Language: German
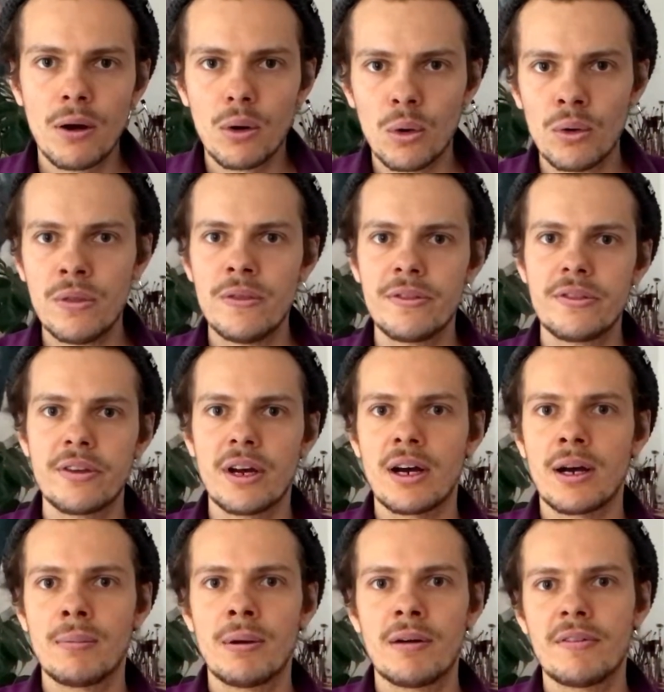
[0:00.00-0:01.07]
Und
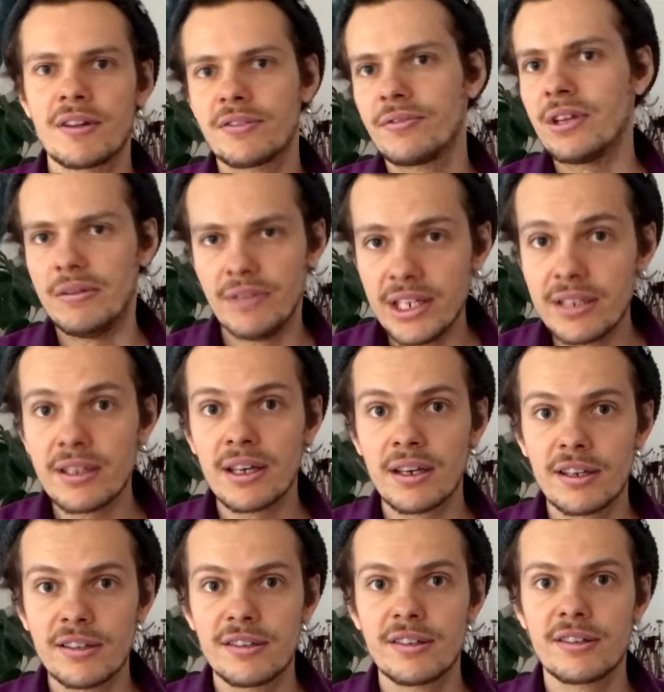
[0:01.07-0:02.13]
aber was viel wichtiger
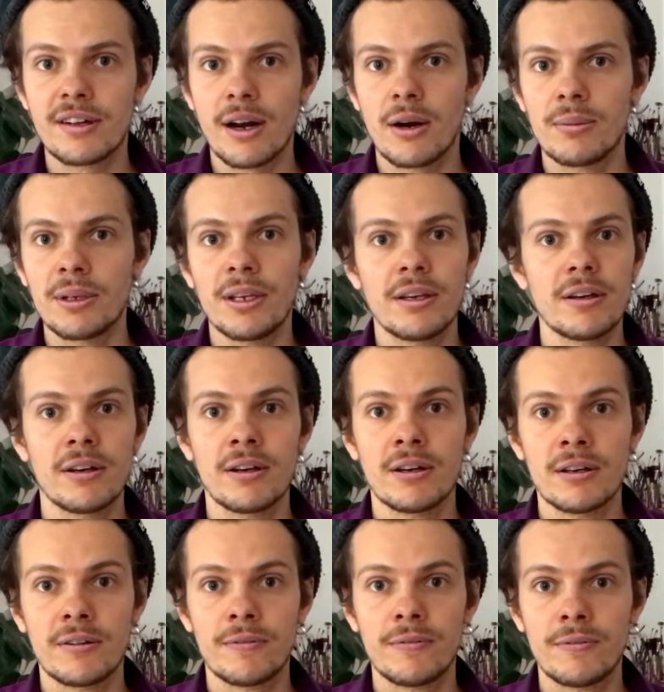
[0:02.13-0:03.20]
ist, ist, glaube ich,
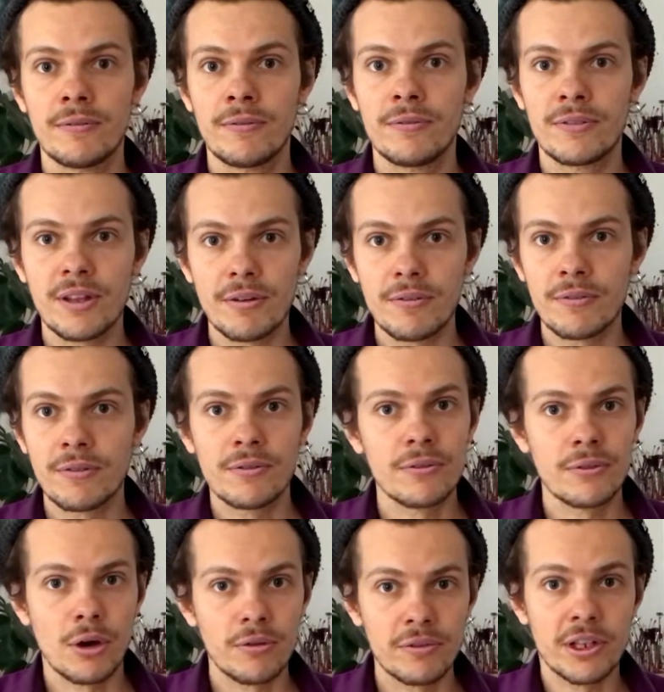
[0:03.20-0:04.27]
äh, der,
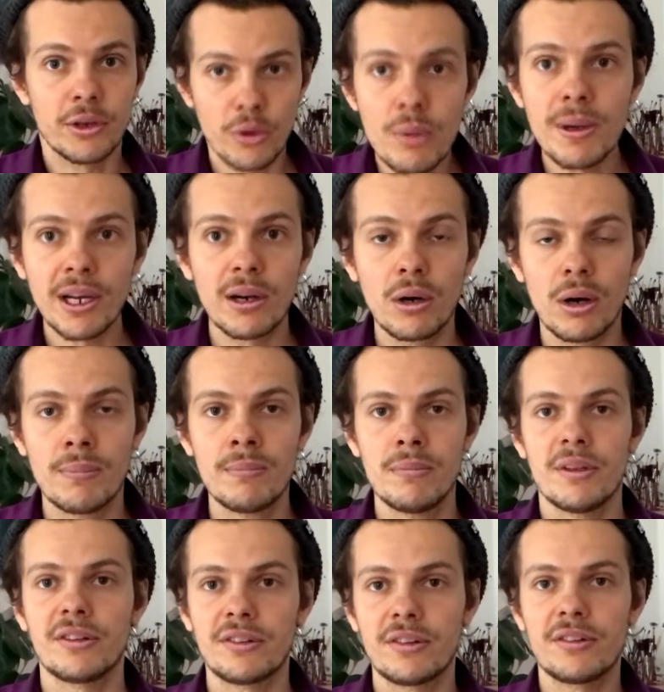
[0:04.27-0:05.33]
hoffentlich rübergekommen,
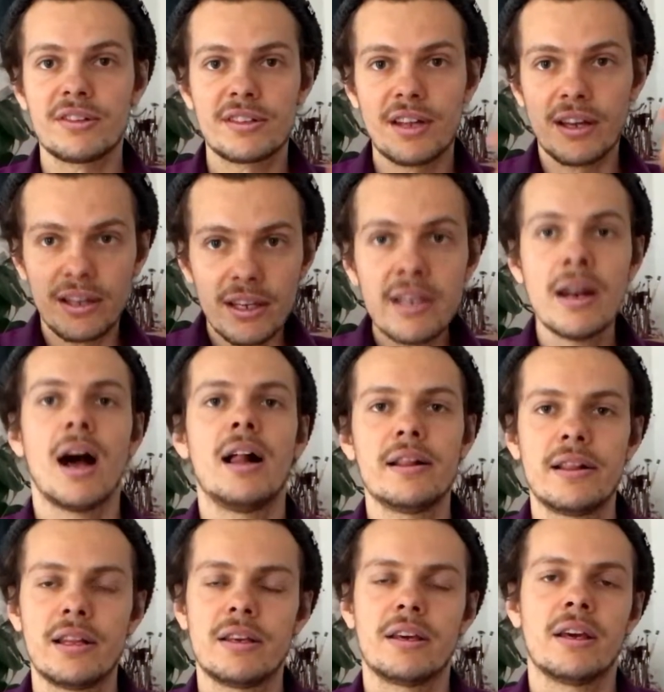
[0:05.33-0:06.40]
ist, ist der
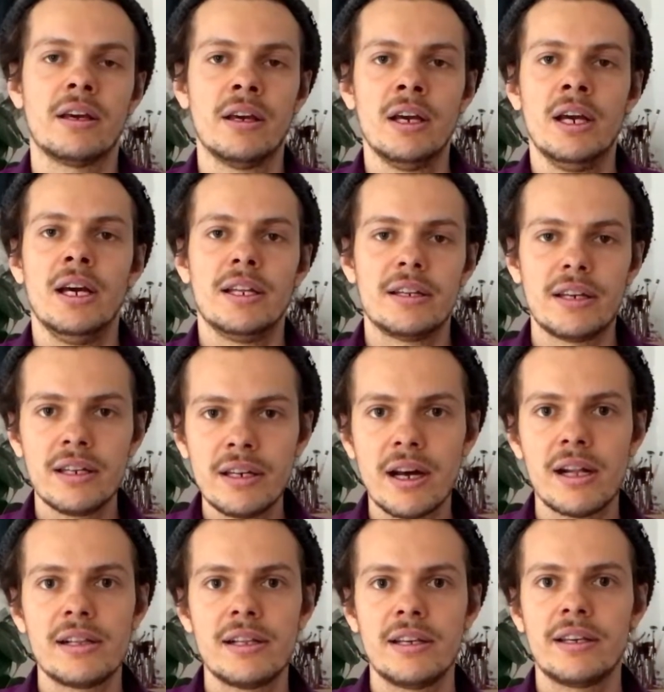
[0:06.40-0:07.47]
inhaltliche, der
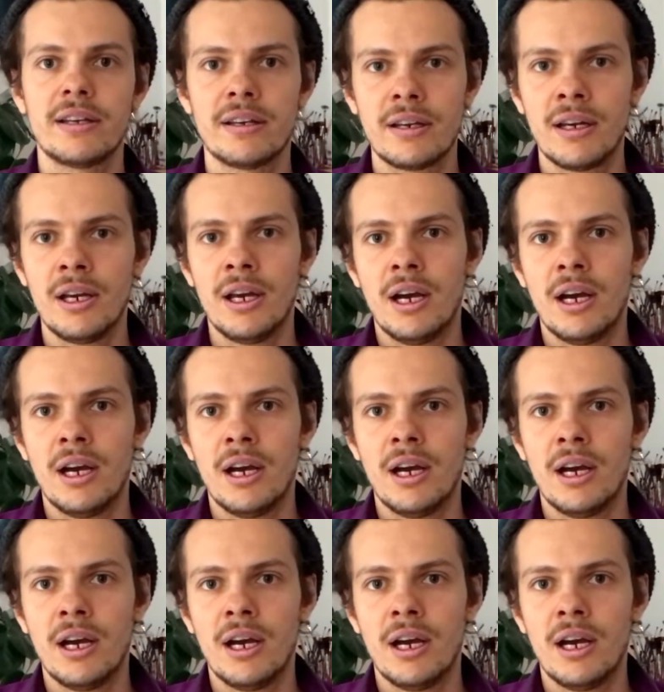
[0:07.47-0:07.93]
inhaltliche